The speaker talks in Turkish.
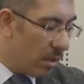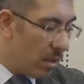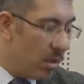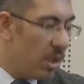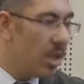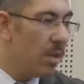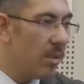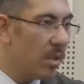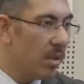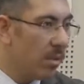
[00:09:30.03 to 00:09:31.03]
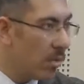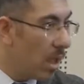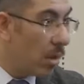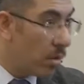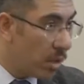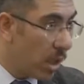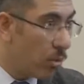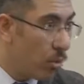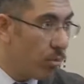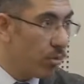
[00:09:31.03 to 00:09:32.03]
işçimiz,
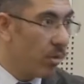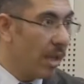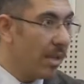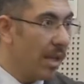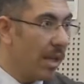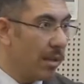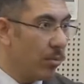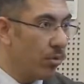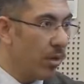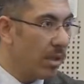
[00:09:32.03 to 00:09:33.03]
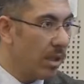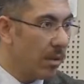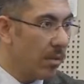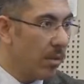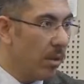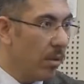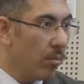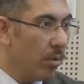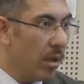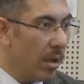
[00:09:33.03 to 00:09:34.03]
sektörümüz etkilendi bu süreçten?
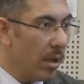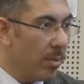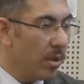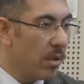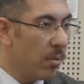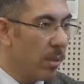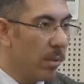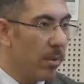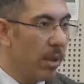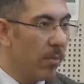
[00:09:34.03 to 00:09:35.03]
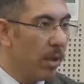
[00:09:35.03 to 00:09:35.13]
Bunlarla ilgili bir çalışma yapabildik mi?